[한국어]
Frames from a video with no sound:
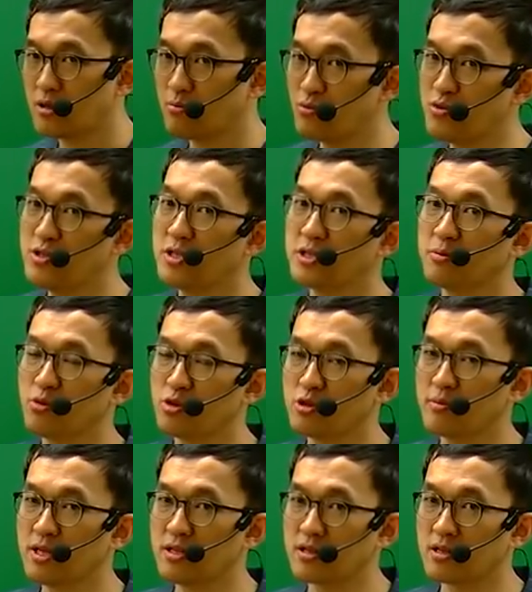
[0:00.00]
문제를
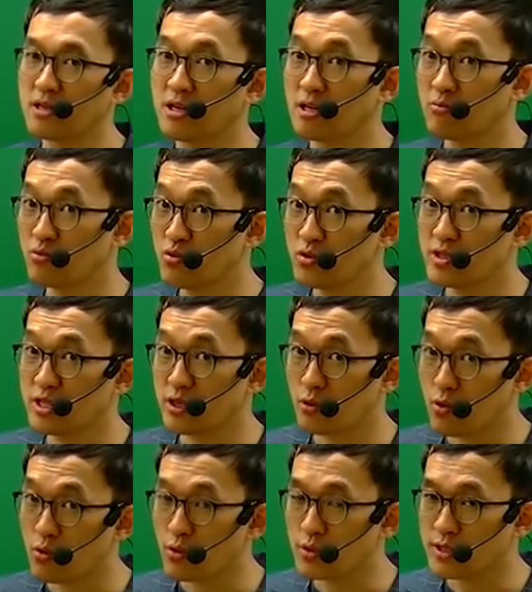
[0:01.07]
보시면 문제
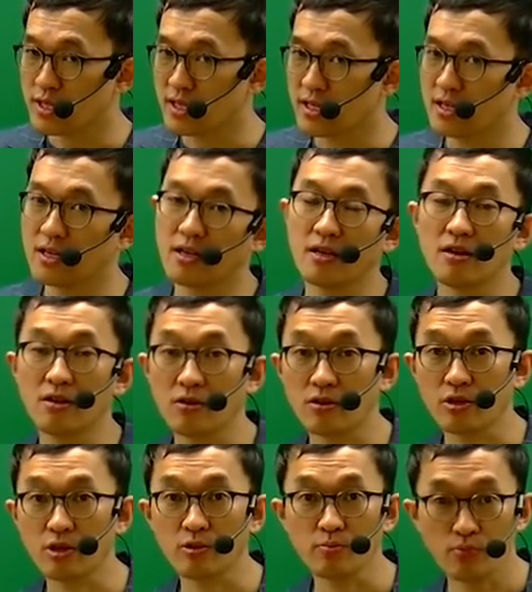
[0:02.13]
곳곳에
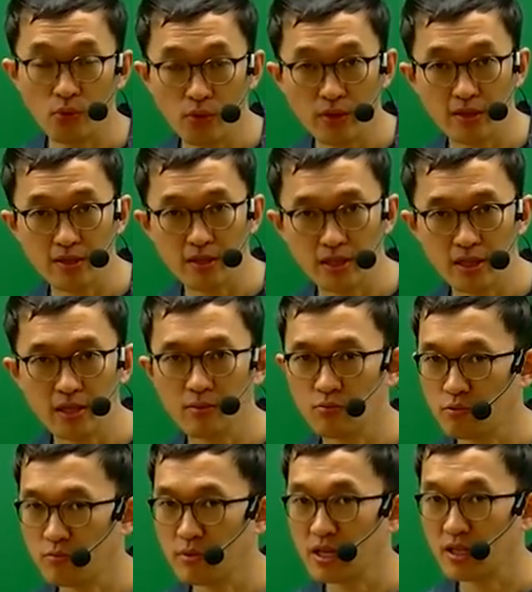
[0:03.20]
어려운 포인트들이
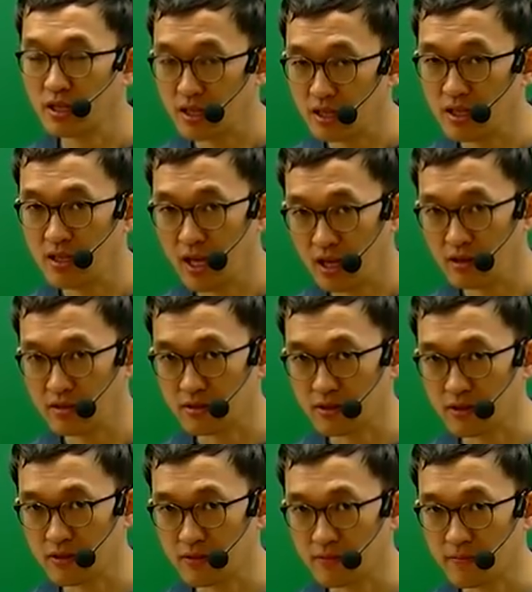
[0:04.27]
분명 있긴
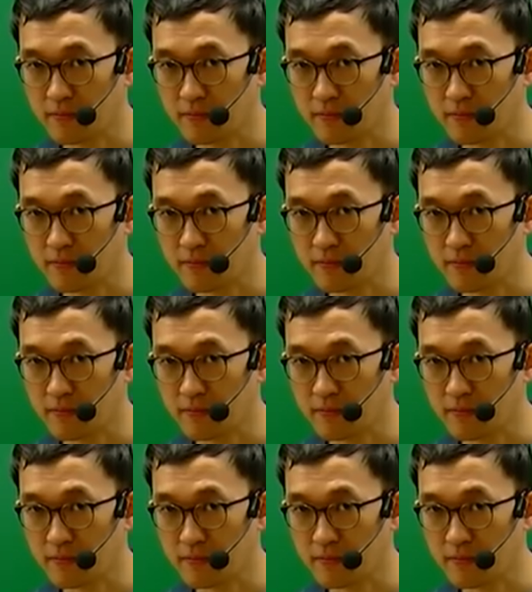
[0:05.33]
했거든요